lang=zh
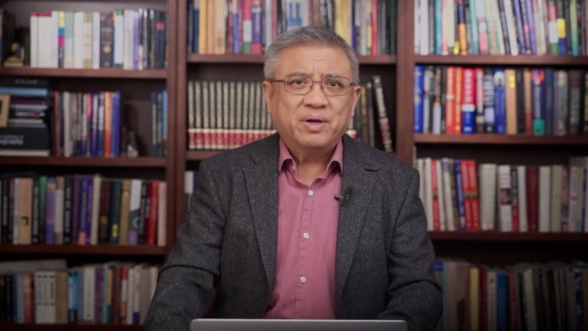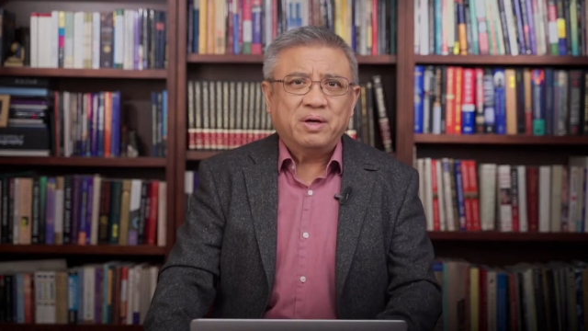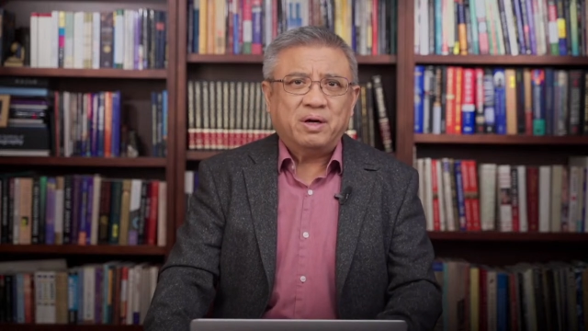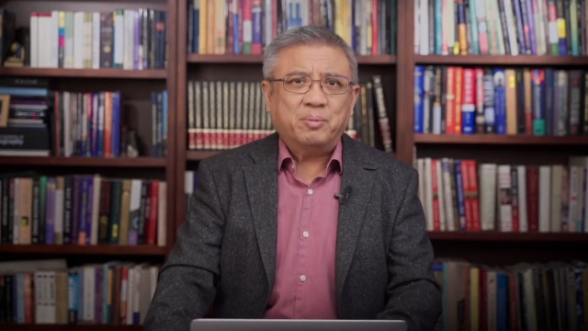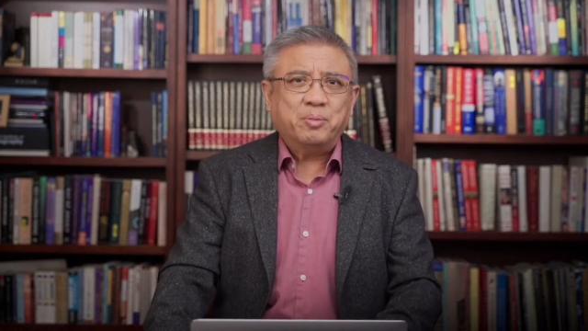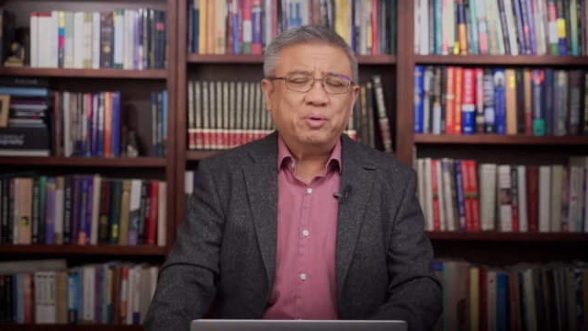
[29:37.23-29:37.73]

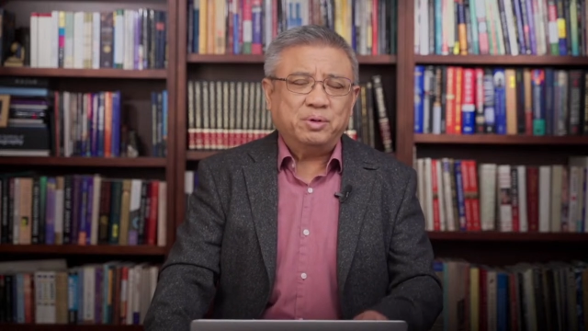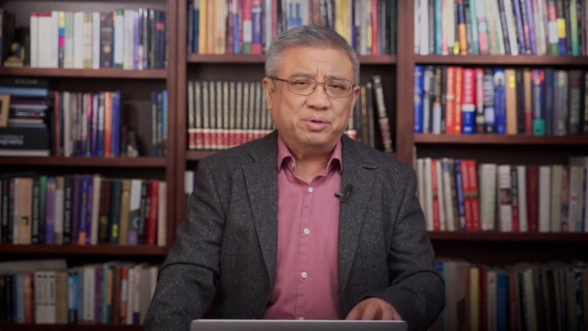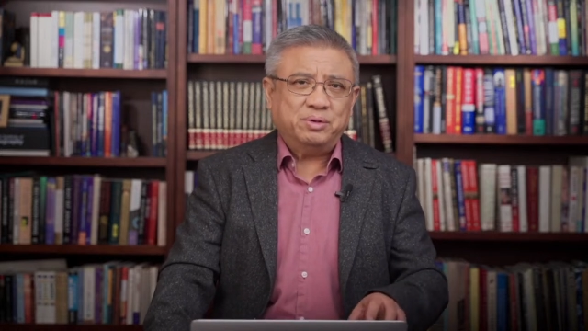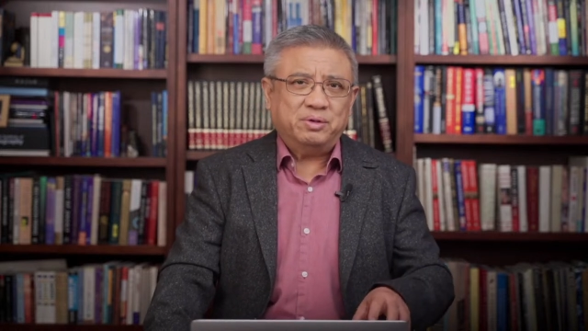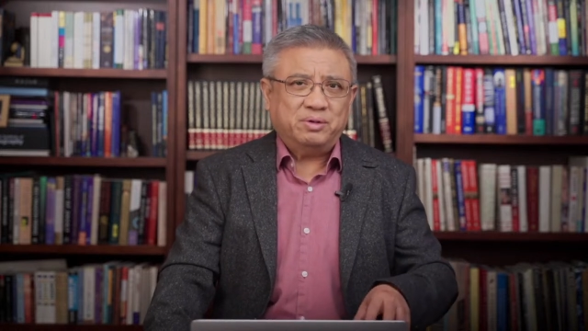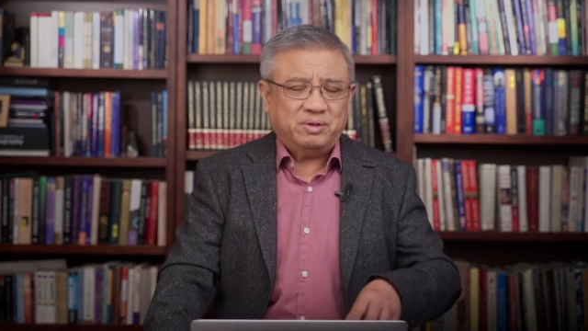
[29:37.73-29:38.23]
而不会
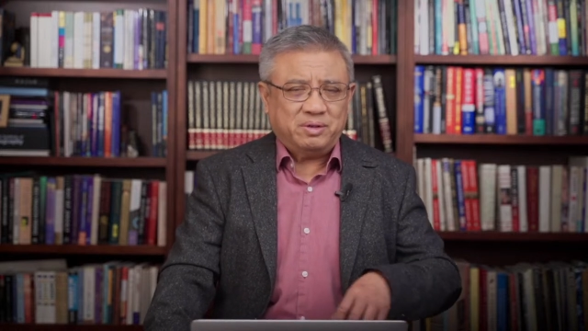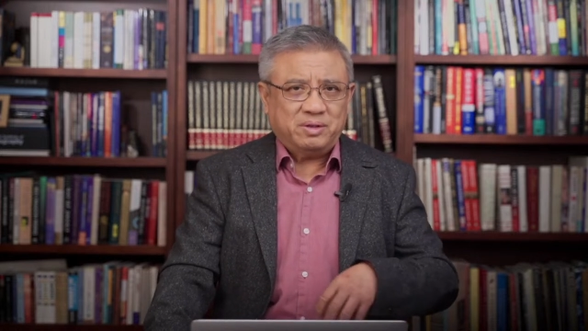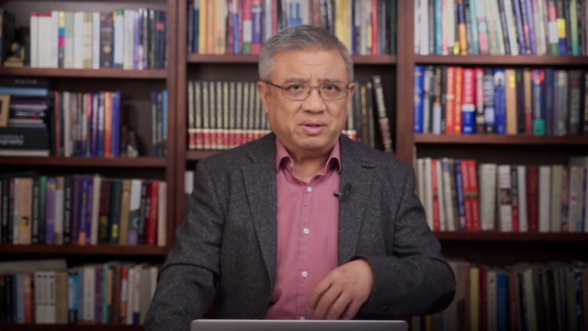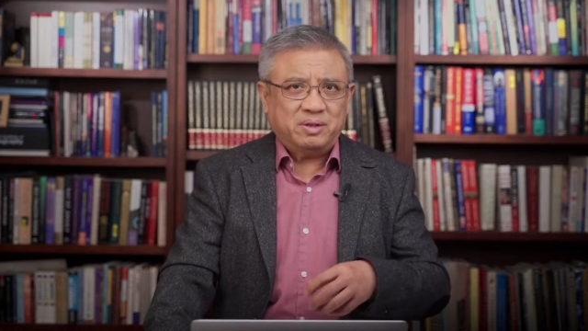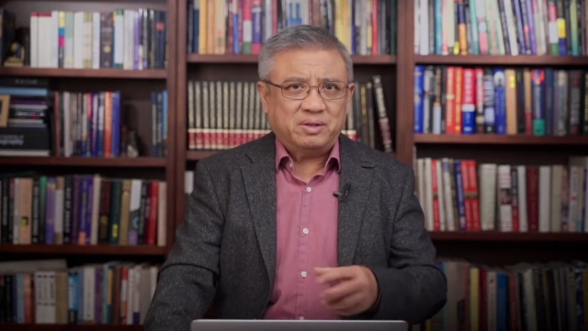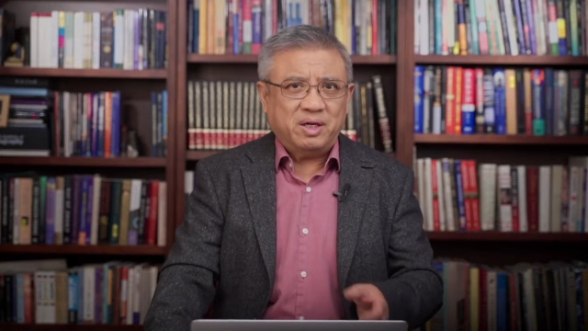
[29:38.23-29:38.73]
去
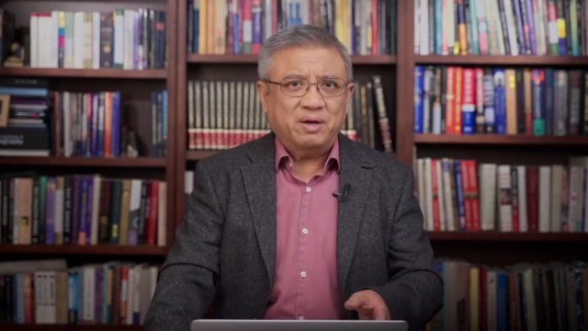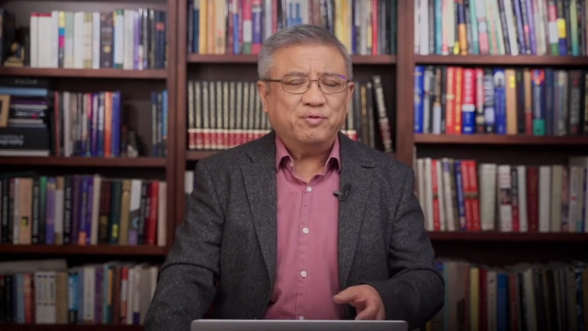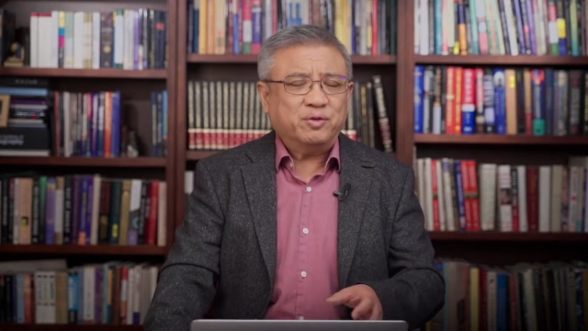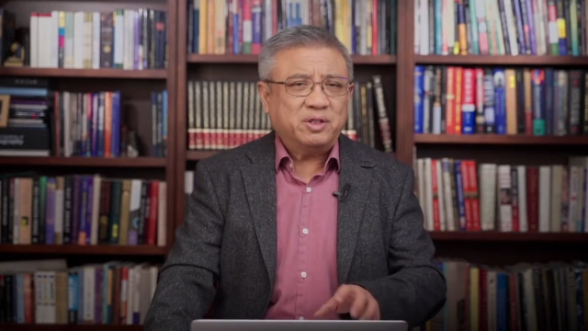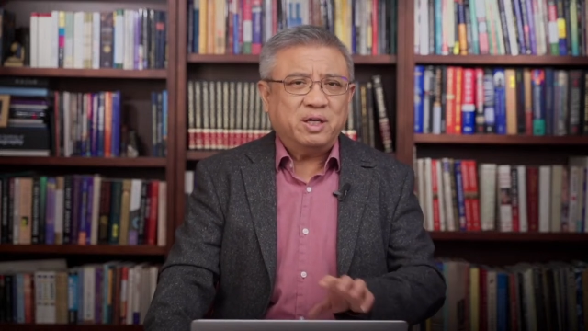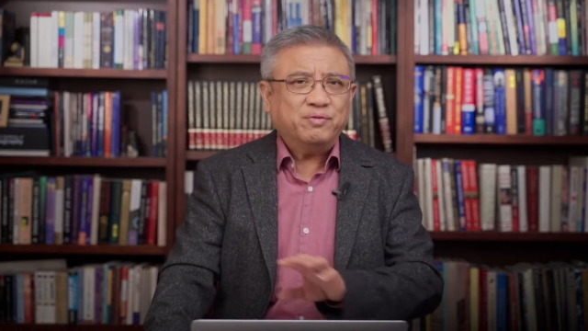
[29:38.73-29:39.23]
颠
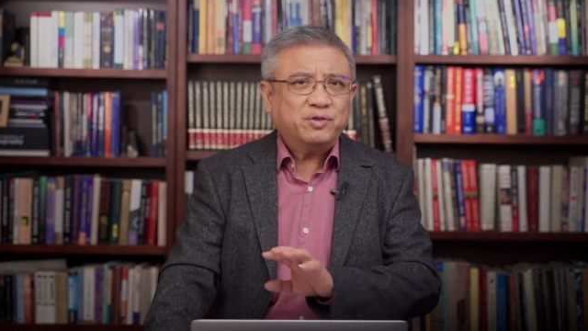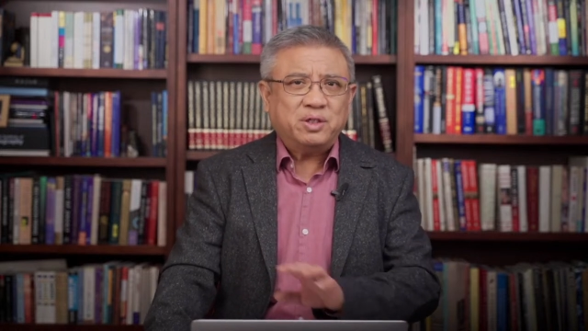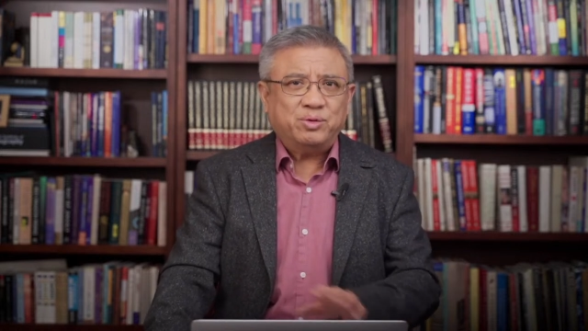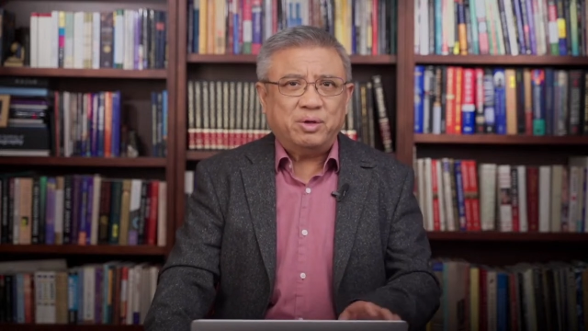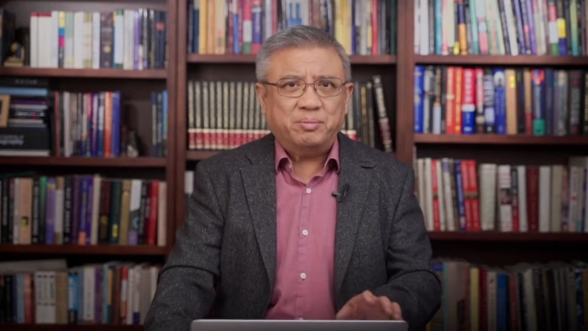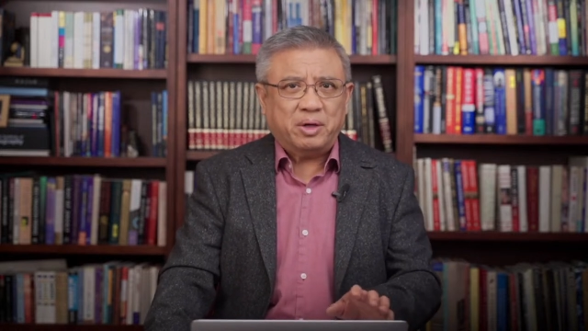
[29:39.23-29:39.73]
覆
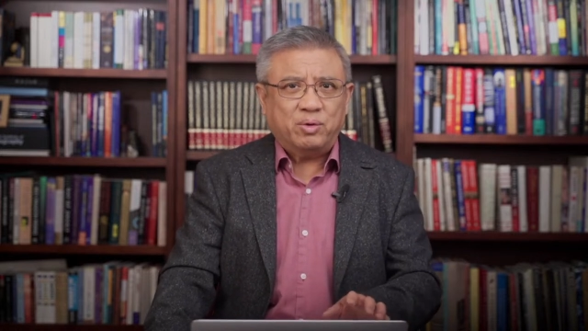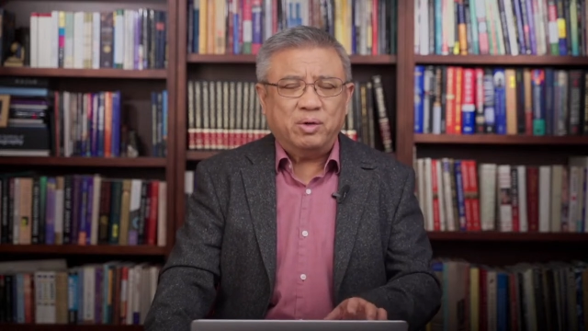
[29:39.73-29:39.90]
政权。